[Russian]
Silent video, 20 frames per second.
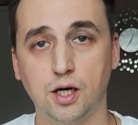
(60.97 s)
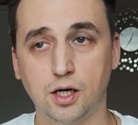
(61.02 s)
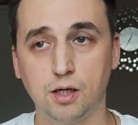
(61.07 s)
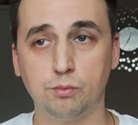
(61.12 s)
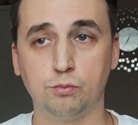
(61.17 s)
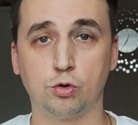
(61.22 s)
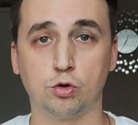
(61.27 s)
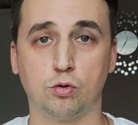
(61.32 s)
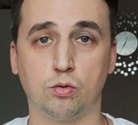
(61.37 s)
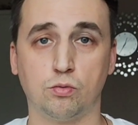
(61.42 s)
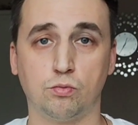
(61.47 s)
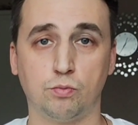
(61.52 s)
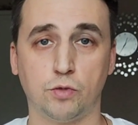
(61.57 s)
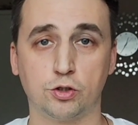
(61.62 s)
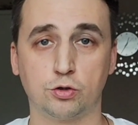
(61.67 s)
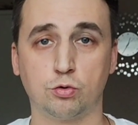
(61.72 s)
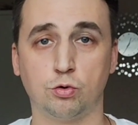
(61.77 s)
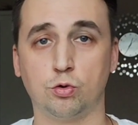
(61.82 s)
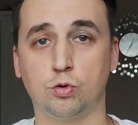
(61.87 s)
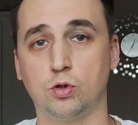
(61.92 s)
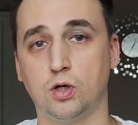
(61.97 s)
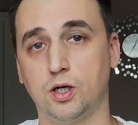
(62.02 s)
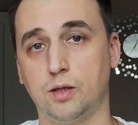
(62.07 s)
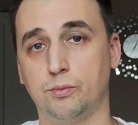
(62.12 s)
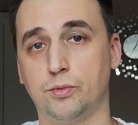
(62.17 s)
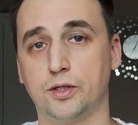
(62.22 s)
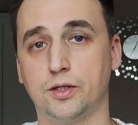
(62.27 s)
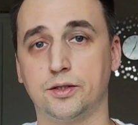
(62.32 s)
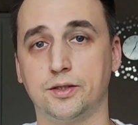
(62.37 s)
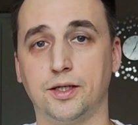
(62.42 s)
амбру, поскольку
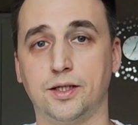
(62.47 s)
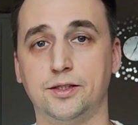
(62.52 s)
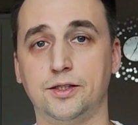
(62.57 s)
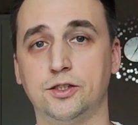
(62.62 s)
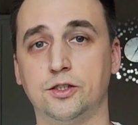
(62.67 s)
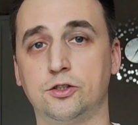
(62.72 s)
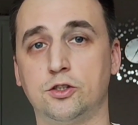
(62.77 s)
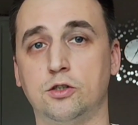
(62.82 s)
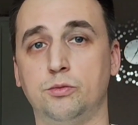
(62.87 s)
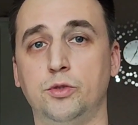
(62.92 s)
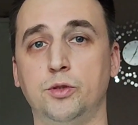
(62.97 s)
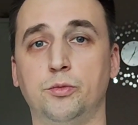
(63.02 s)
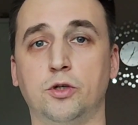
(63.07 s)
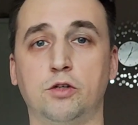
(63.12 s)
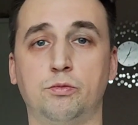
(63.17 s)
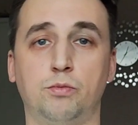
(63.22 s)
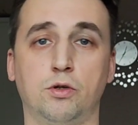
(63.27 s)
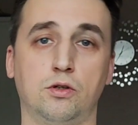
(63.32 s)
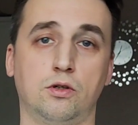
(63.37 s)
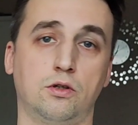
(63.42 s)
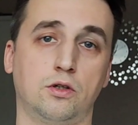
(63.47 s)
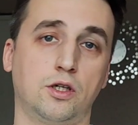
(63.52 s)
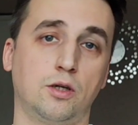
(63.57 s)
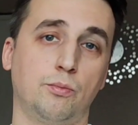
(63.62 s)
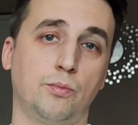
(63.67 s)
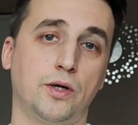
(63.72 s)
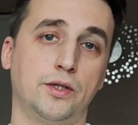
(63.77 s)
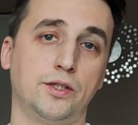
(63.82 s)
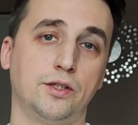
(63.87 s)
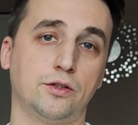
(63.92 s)
амбра это один из любимых э,
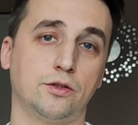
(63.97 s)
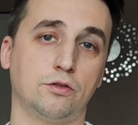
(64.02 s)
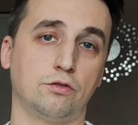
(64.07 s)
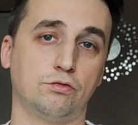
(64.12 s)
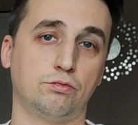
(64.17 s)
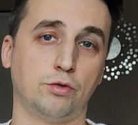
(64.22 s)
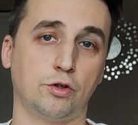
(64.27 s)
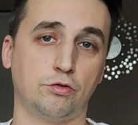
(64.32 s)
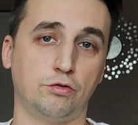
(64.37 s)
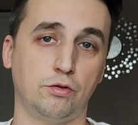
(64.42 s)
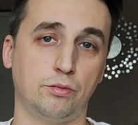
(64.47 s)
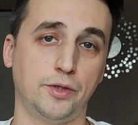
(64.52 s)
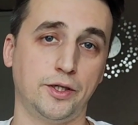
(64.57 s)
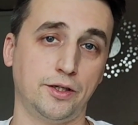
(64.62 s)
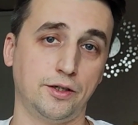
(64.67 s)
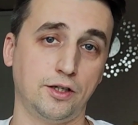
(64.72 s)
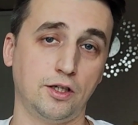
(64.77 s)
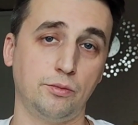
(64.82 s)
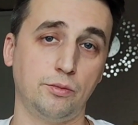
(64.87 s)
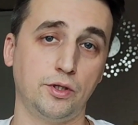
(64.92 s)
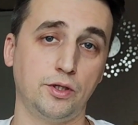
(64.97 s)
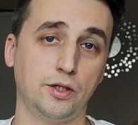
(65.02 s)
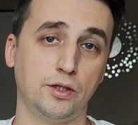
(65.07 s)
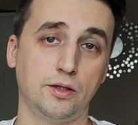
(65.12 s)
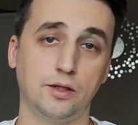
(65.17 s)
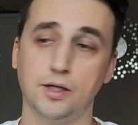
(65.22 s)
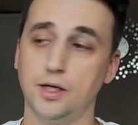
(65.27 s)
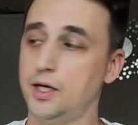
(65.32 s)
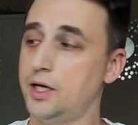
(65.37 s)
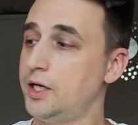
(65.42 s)
компонентов парфюмерии для
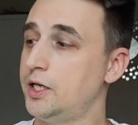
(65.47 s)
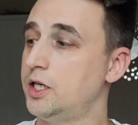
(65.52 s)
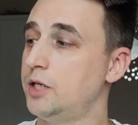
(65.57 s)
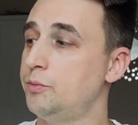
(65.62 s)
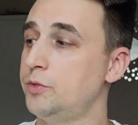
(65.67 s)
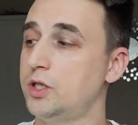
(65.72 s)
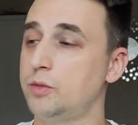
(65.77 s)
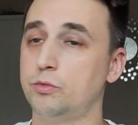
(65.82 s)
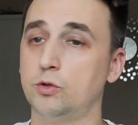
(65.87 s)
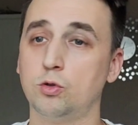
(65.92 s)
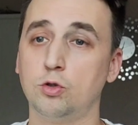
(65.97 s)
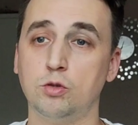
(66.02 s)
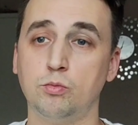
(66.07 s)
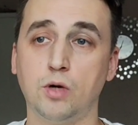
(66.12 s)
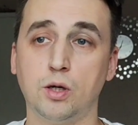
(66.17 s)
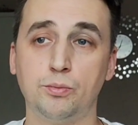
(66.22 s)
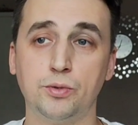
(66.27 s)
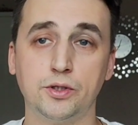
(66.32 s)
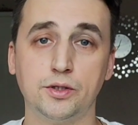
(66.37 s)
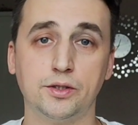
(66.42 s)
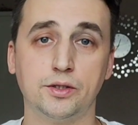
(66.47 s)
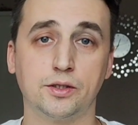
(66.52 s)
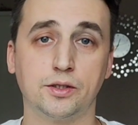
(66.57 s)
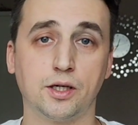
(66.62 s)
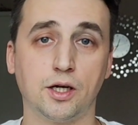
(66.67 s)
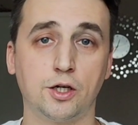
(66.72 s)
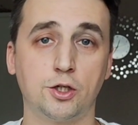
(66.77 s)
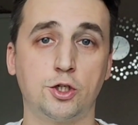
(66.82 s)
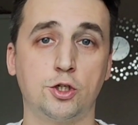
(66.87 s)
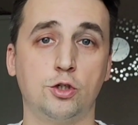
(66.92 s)
меня, и мне было любопытно,
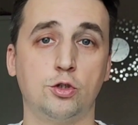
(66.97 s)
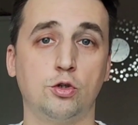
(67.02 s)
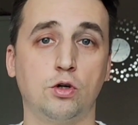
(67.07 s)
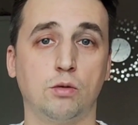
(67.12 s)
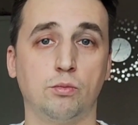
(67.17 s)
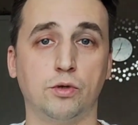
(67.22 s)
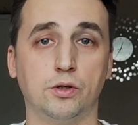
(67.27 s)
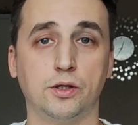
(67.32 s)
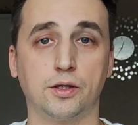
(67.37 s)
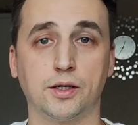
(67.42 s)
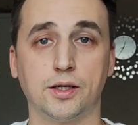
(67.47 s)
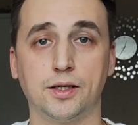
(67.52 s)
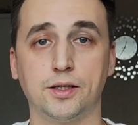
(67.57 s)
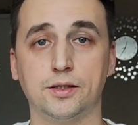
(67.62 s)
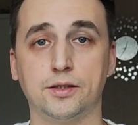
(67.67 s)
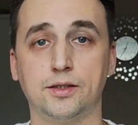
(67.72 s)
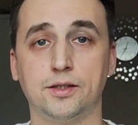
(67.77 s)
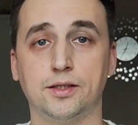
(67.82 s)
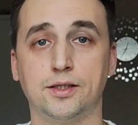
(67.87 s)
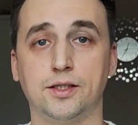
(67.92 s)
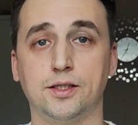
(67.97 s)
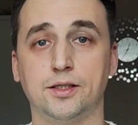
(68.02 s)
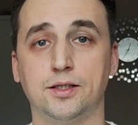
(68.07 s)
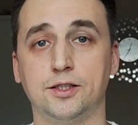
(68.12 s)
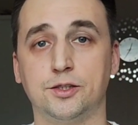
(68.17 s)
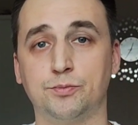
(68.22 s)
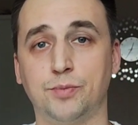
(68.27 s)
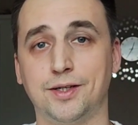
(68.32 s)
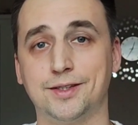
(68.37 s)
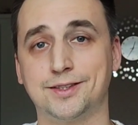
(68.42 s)
как же ее обыграет
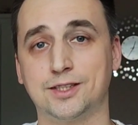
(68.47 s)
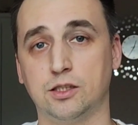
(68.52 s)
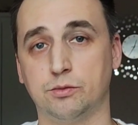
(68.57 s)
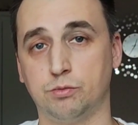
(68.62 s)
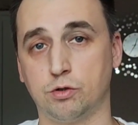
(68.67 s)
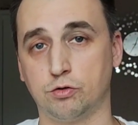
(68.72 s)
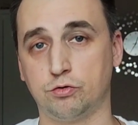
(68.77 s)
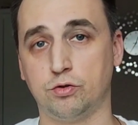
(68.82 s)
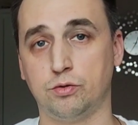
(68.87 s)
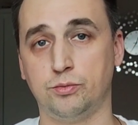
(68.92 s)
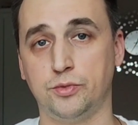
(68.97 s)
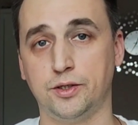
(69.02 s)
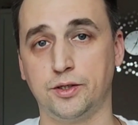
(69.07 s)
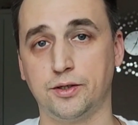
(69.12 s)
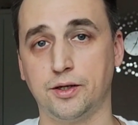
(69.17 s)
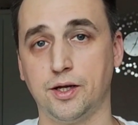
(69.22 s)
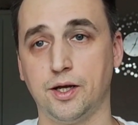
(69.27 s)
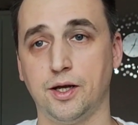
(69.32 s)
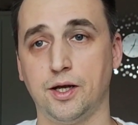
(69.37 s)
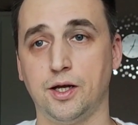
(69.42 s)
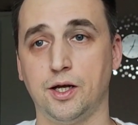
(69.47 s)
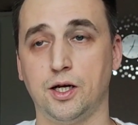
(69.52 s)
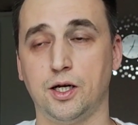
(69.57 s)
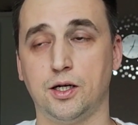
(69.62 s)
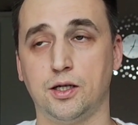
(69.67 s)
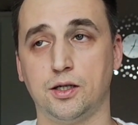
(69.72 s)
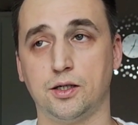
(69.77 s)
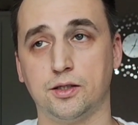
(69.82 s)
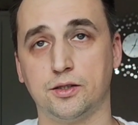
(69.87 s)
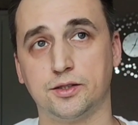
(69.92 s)
испанский парфюмер
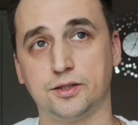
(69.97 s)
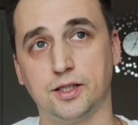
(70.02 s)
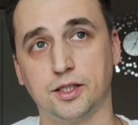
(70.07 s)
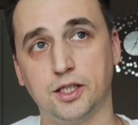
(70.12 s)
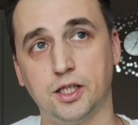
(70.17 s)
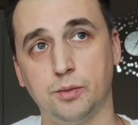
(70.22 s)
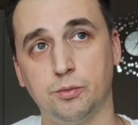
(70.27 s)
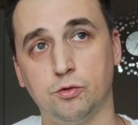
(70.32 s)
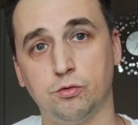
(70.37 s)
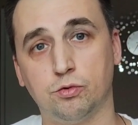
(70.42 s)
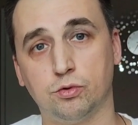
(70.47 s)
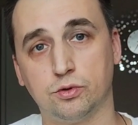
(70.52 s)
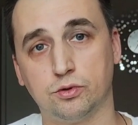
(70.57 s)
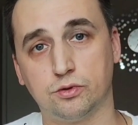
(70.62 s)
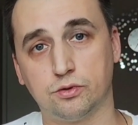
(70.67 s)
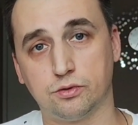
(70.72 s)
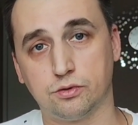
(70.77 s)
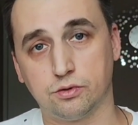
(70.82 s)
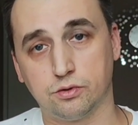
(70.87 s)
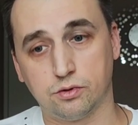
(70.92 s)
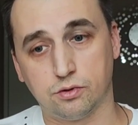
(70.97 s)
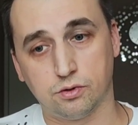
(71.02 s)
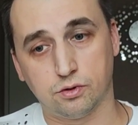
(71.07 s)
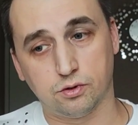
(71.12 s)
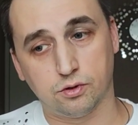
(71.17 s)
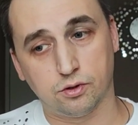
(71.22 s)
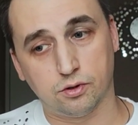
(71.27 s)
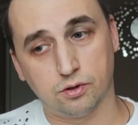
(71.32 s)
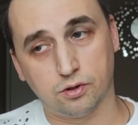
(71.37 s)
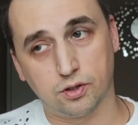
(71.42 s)
с такими
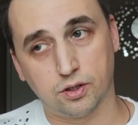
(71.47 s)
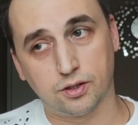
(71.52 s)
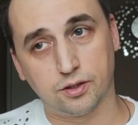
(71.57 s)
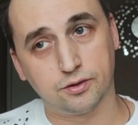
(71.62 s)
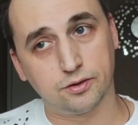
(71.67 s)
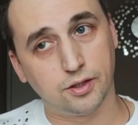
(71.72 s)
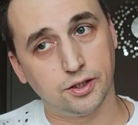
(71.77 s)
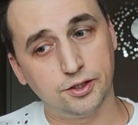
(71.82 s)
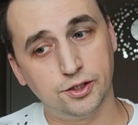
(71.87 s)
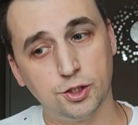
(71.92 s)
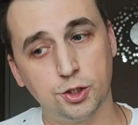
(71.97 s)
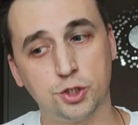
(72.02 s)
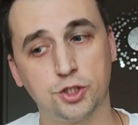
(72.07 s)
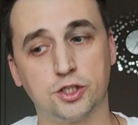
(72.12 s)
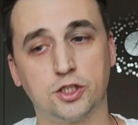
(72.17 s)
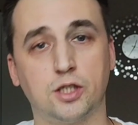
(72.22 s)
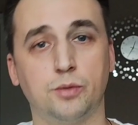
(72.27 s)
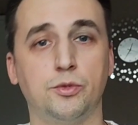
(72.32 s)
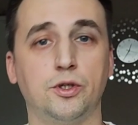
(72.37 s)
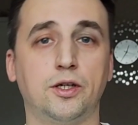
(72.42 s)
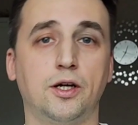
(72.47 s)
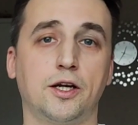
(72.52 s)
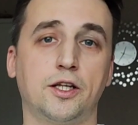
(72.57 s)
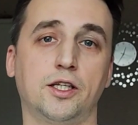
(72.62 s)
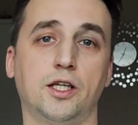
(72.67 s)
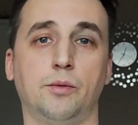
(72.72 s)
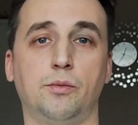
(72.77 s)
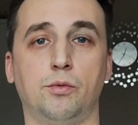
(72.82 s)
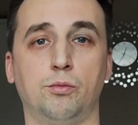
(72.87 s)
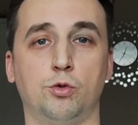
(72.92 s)
вот классическими
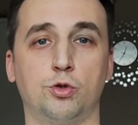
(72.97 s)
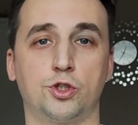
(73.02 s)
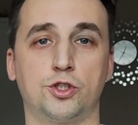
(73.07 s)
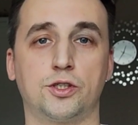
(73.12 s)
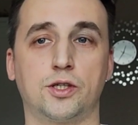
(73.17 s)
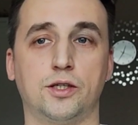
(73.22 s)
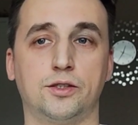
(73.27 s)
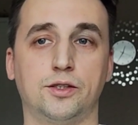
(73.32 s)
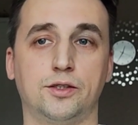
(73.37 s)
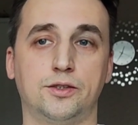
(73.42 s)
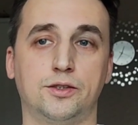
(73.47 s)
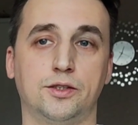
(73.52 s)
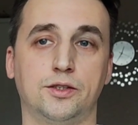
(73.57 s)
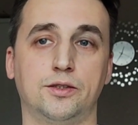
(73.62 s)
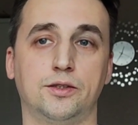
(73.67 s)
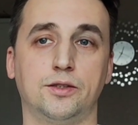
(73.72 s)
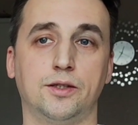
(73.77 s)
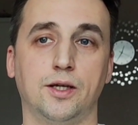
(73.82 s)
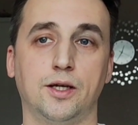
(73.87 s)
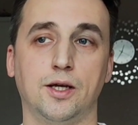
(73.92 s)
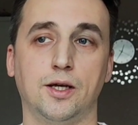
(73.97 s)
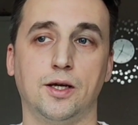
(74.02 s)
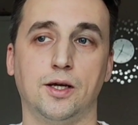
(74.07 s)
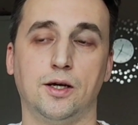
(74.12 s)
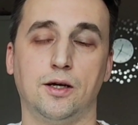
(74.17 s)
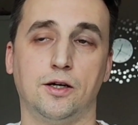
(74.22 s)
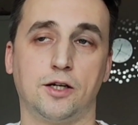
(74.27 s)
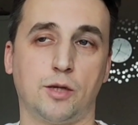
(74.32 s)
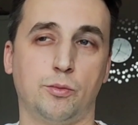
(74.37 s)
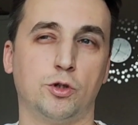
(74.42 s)
корнями, можно сказать. Это
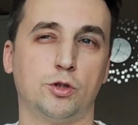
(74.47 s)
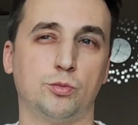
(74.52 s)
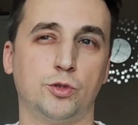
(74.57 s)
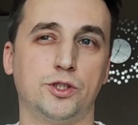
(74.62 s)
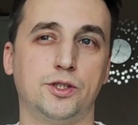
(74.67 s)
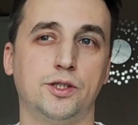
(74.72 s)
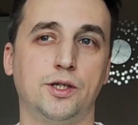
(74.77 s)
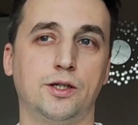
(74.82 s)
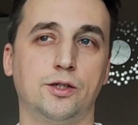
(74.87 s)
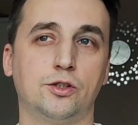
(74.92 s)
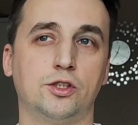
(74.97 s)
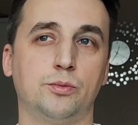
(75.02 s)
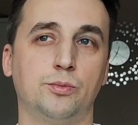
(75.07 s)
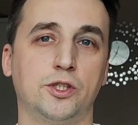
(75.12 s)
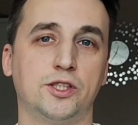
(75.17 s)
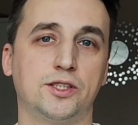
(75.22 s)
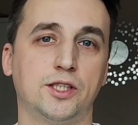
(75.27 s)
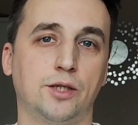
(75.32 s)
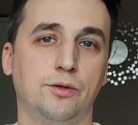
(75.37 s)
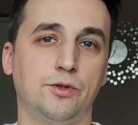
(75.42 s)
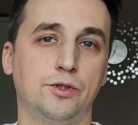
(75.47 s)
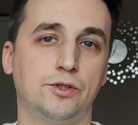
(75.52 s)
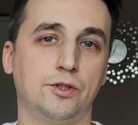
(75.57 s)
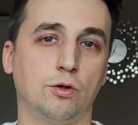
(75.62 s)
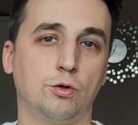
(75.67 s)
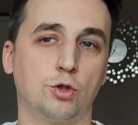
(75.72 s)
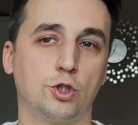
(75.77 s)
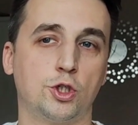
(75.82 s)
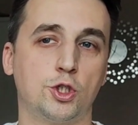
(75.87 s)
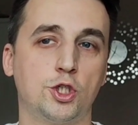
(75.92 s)
Рамон Манигал, это
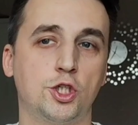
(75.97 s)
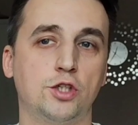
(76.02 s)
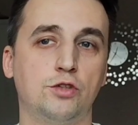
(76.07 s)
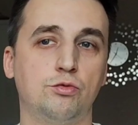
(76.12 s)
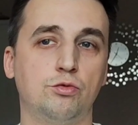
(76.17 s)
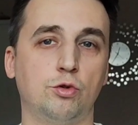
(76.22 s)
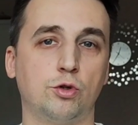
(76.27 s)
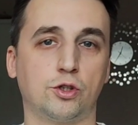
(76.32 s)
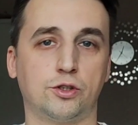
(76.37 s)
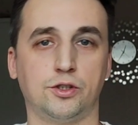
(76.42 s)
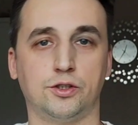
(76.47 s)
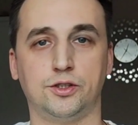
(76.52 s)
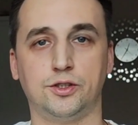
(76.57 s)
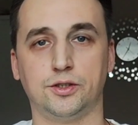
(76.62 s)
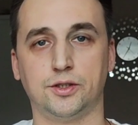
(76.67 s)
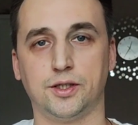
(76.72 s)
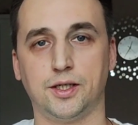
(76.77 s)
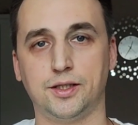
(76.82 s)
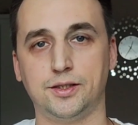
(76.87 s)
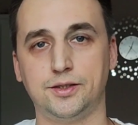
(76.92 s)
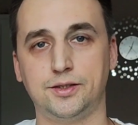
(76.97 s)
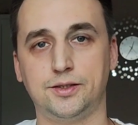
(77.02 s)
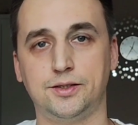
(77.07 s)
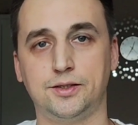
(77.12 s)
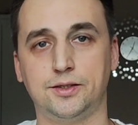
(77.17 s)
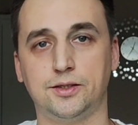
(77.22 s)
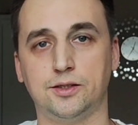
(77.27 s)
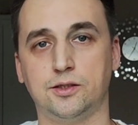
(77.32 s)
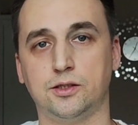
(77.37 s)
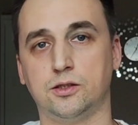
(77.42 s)
представитель уже четвертой
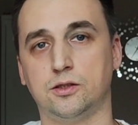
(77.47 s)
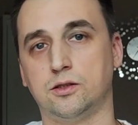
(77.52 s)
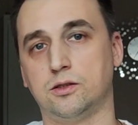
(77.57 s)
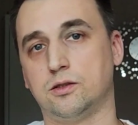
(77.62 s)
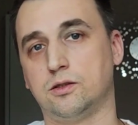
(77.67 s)
династии,